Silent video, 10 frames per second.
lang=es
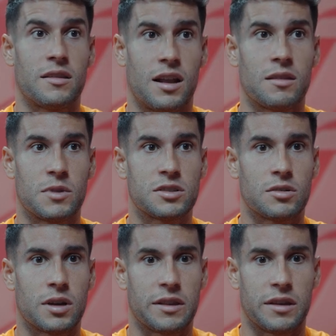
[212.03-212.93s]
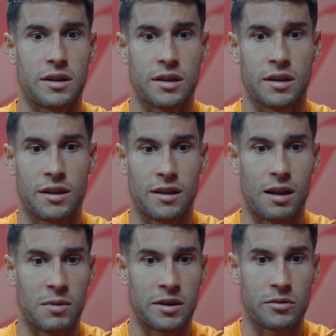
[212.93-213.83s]
de la dimensión que tiene, de
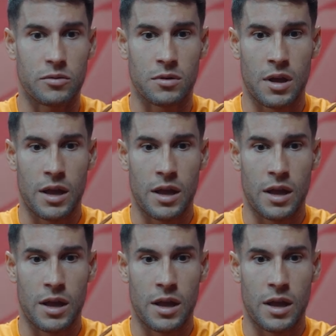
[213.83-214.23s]
la magnitud.